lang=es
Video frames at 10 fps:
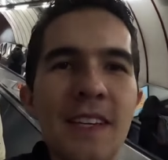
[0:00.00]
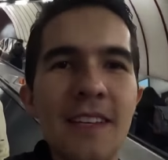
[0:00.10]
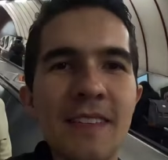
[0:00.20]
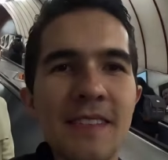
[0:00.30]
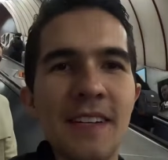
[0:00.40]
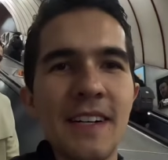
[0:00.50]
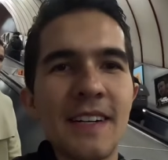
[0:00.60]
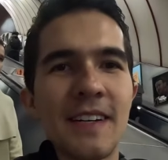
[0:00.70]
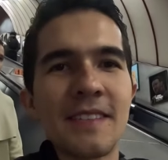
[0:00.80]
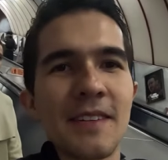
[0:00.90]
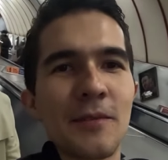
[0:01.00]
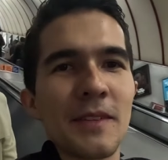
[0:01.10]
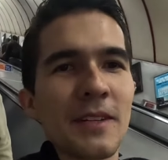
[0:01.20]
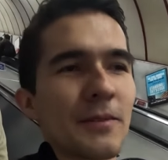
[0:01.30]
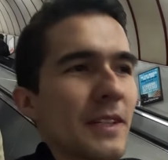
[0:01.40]
esta
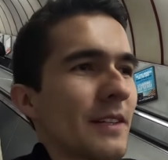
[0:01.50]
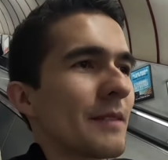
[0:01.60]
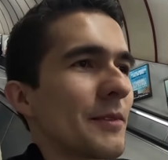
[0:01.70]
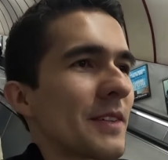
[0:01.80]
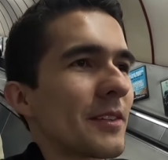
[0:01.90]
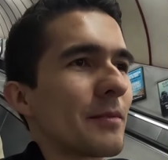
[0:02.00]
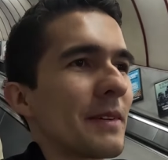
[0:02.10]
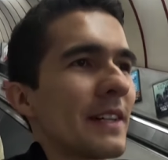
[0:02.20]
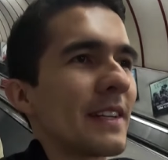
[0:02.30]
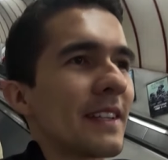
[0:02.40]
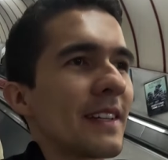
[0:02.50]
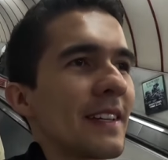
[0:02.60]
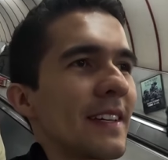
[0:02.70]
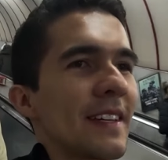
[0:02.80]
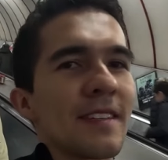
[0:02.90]
segunda ruta que vamos a tomar
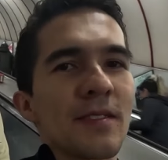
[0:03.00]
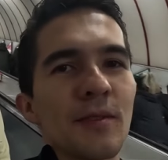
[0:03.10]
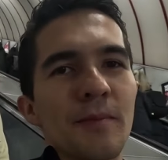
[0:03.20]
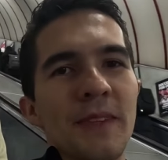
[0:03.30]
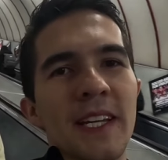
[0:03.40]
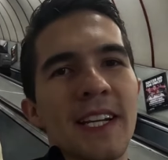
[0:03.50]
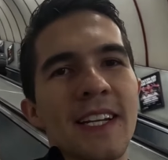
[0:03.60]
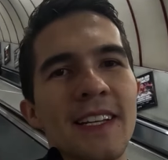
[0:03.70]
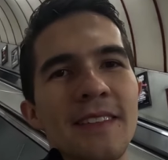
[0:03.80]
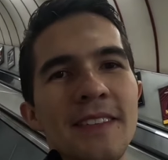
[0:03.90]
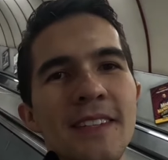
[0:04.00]
es subterránea.